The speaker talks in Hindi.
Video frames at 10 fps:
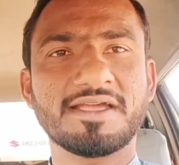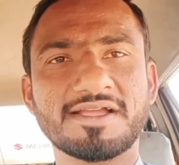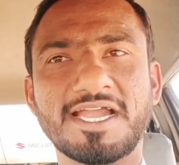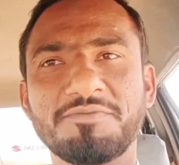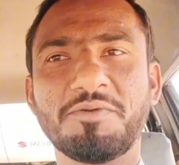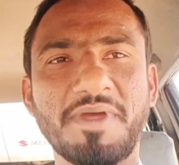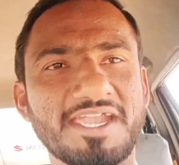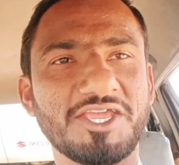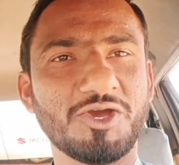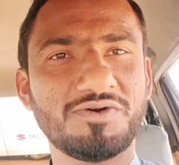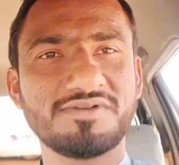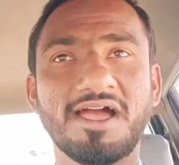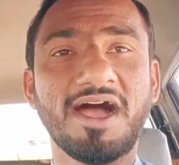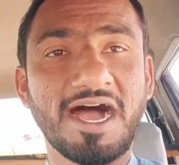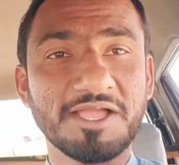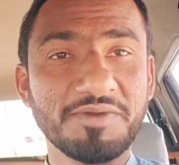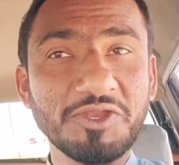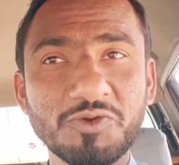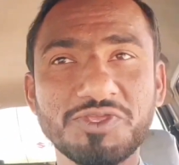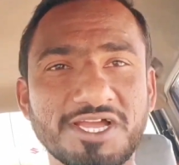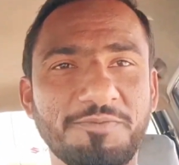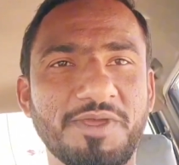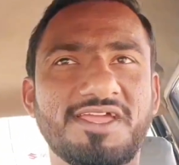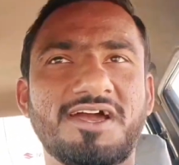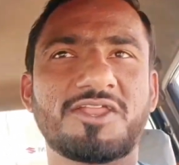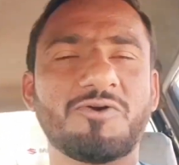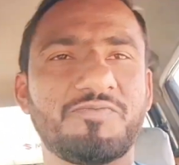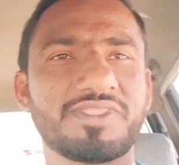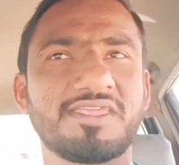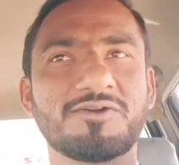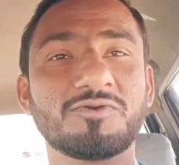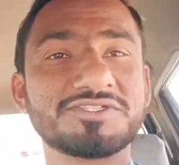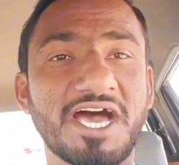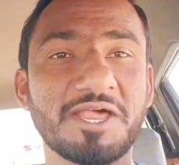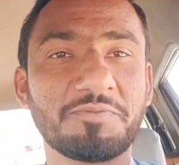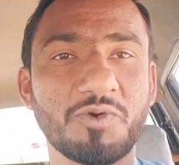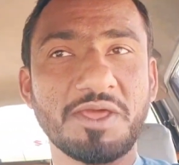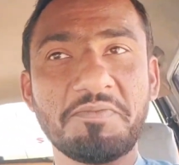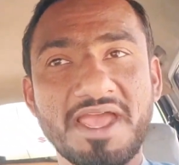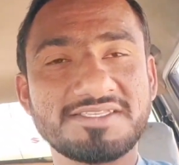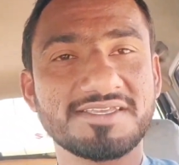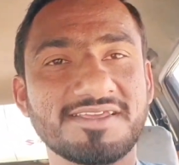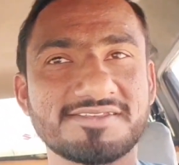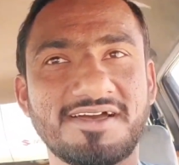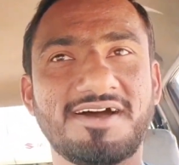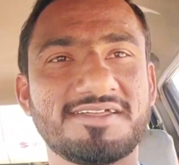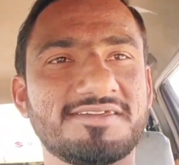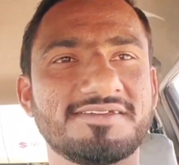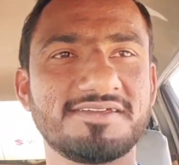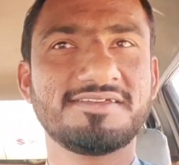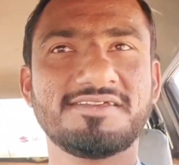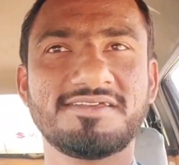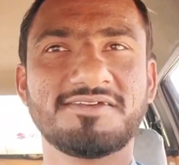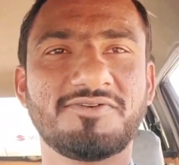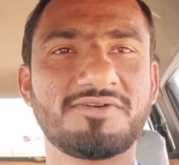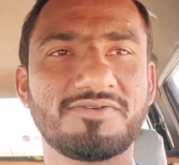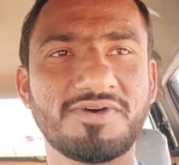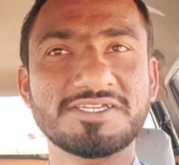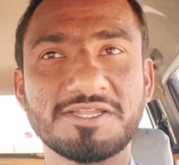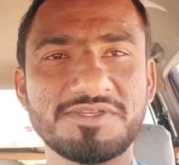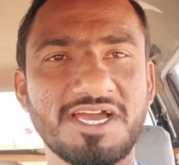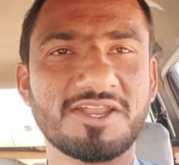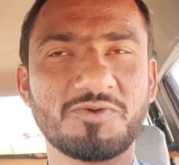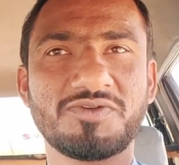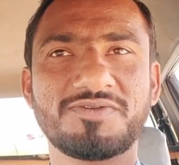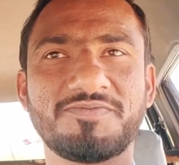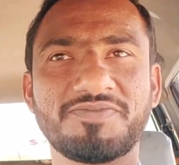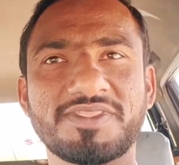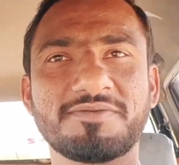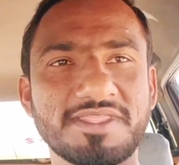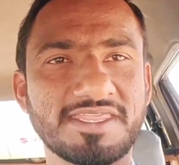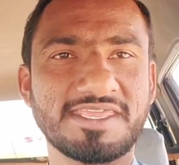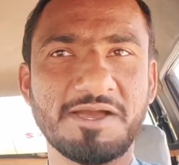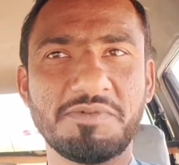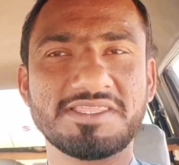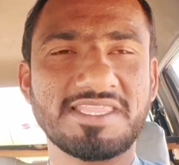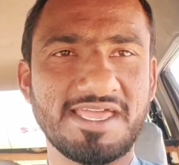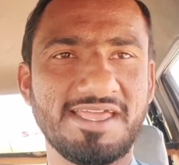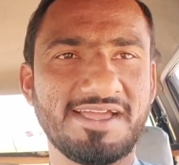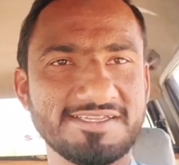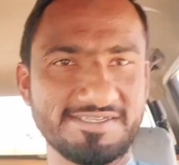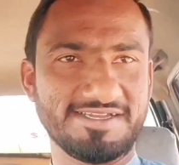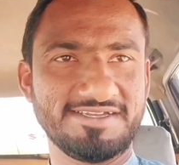गाड़ी में बैठ गया हूँ आज मैं न्यू जगह पे जा रहा हूँ गुलजारपुर है मैसी के साथ फर्स्ट टाइम जा रहा हूँ पता नहीं क्या बनता है आज का